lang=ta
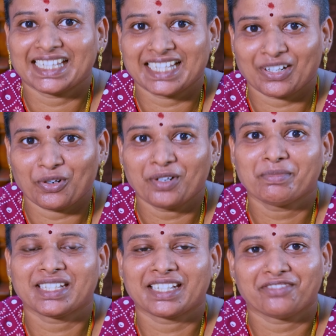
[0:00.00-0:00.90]
இந்த
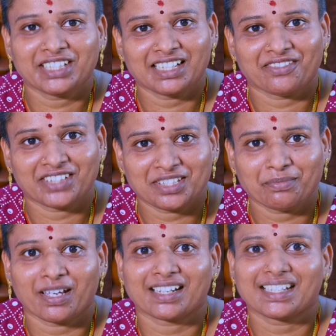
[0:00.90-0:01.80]
குழம்பு நீங்கள் வீட்டில் வச்சு
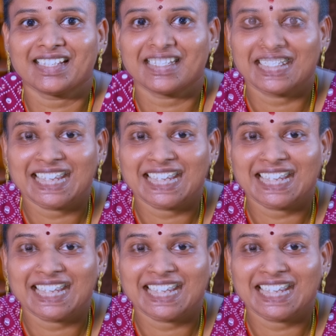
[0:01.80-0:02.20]
பாருங்கள்